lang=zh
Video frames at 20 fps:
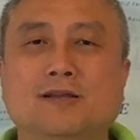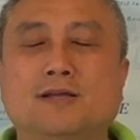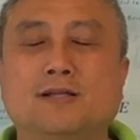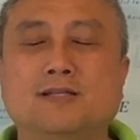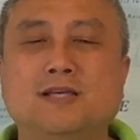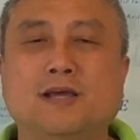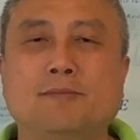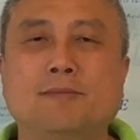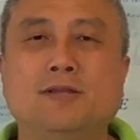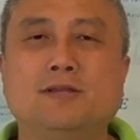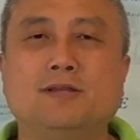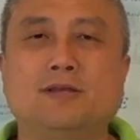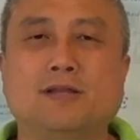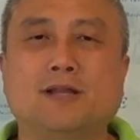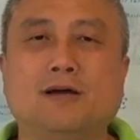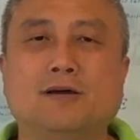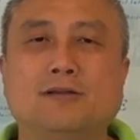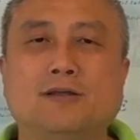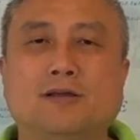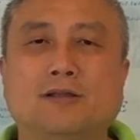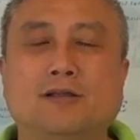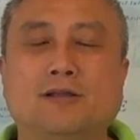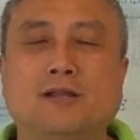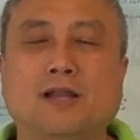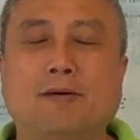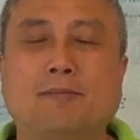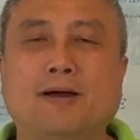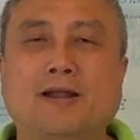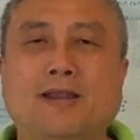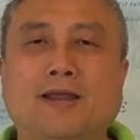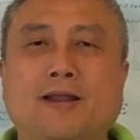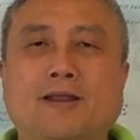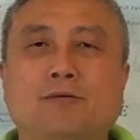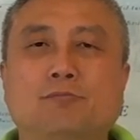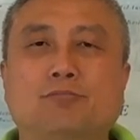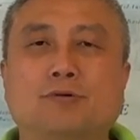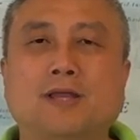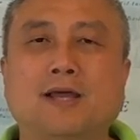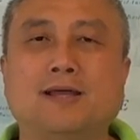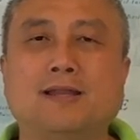像前面提到呢，那哪怕年
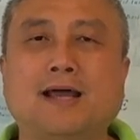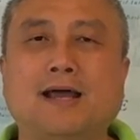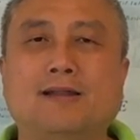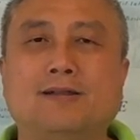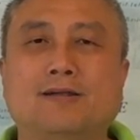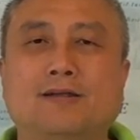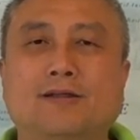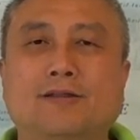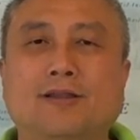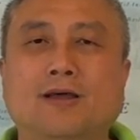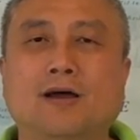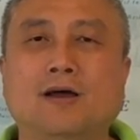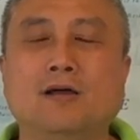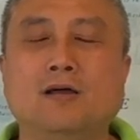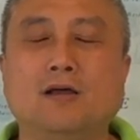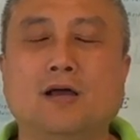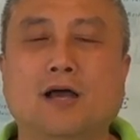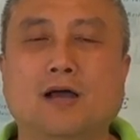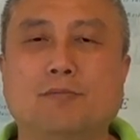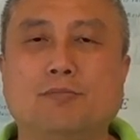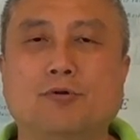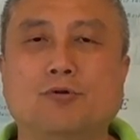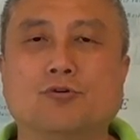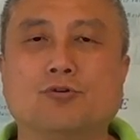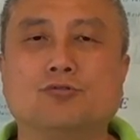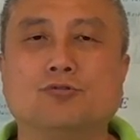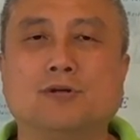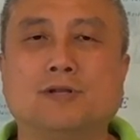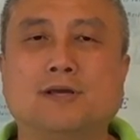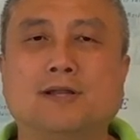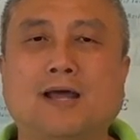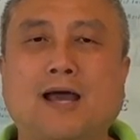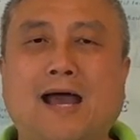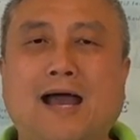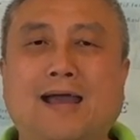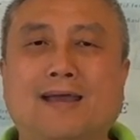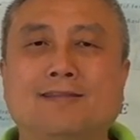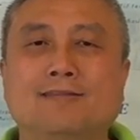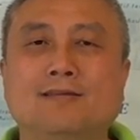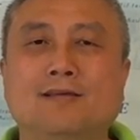龄不太大的人呢，啊，比如说他的
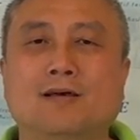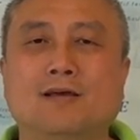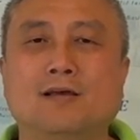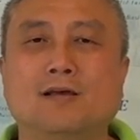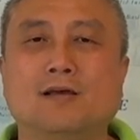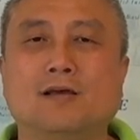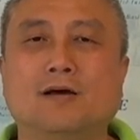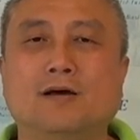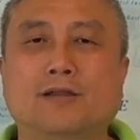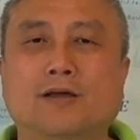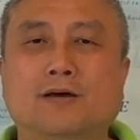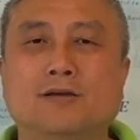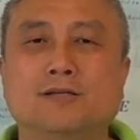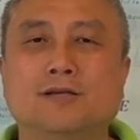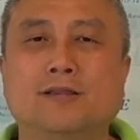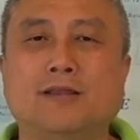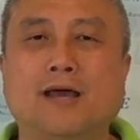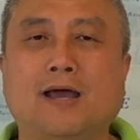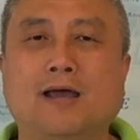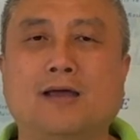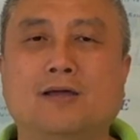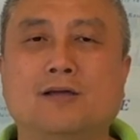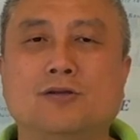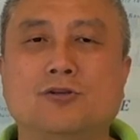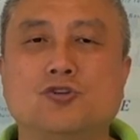孩子，可能现在。